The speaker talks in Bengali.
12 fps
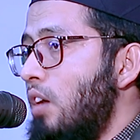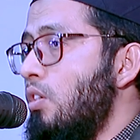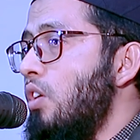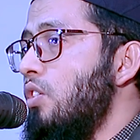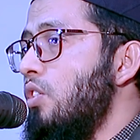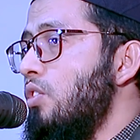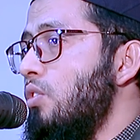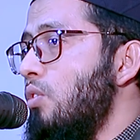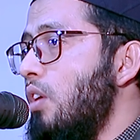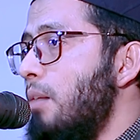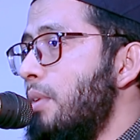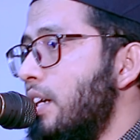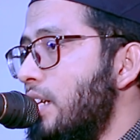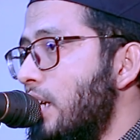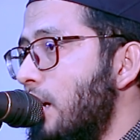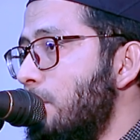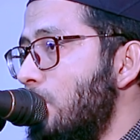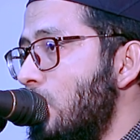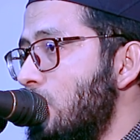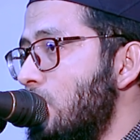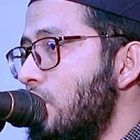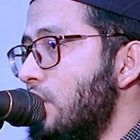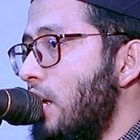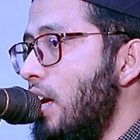আরো অন্য অন্য ওলামা একরাম
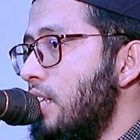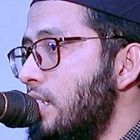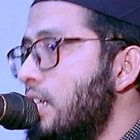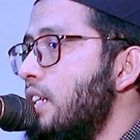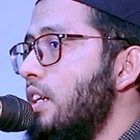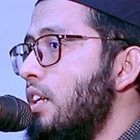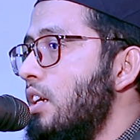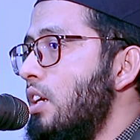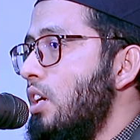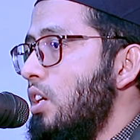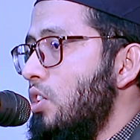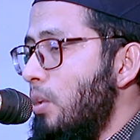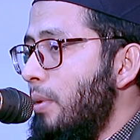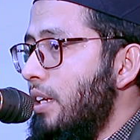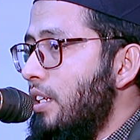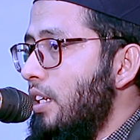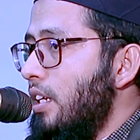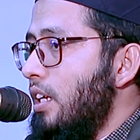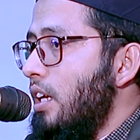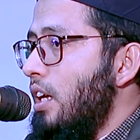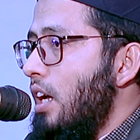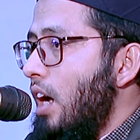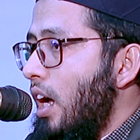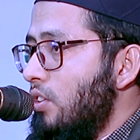হজরত যারা আছেন সবাইকে
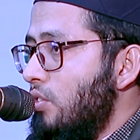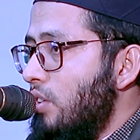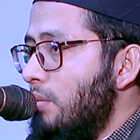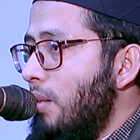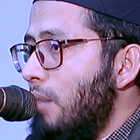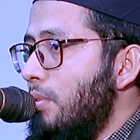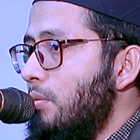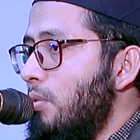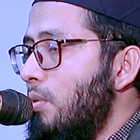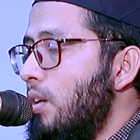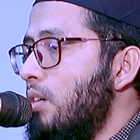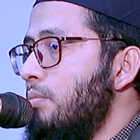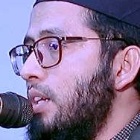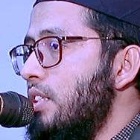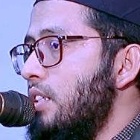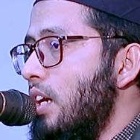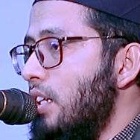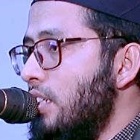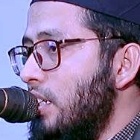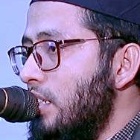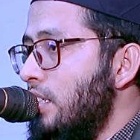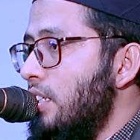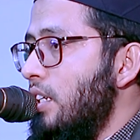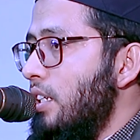আন্তরিকভাবে মোবারকবাদ জানিয়ে
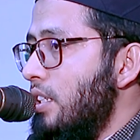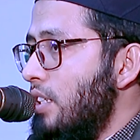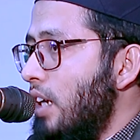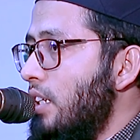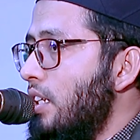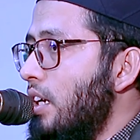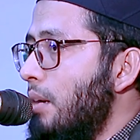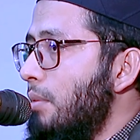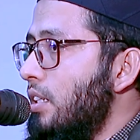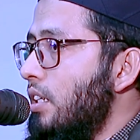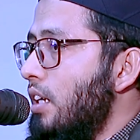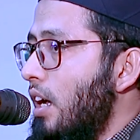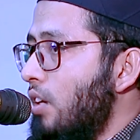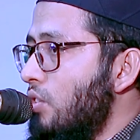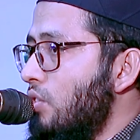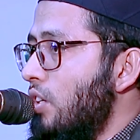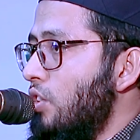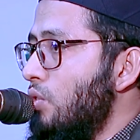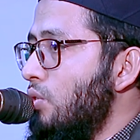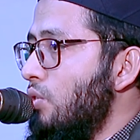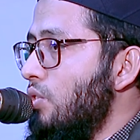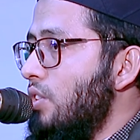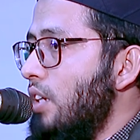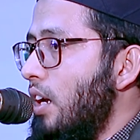জানিয়ে আমাদের আলোচনা শুরু
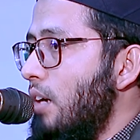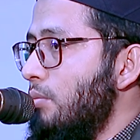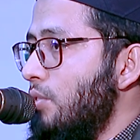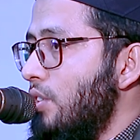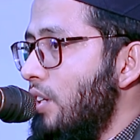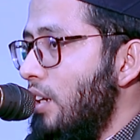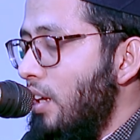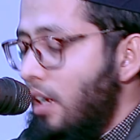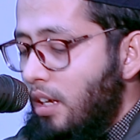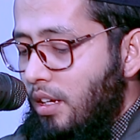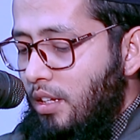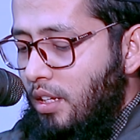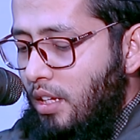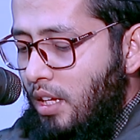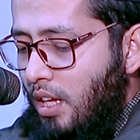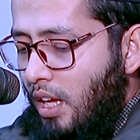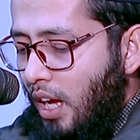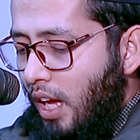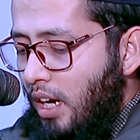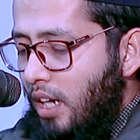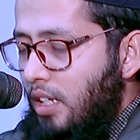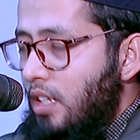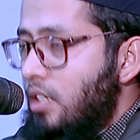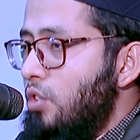করছি আলহামদুলিল্লাহ
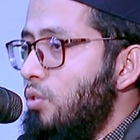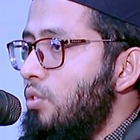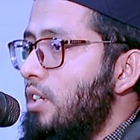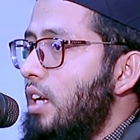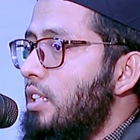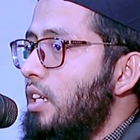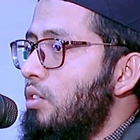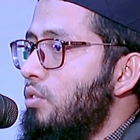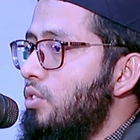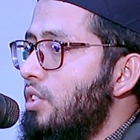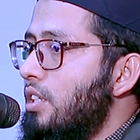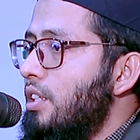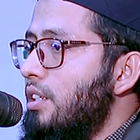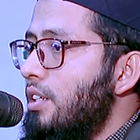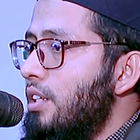আল্লাহর কাছে শুক্রিয়া আদায় করছি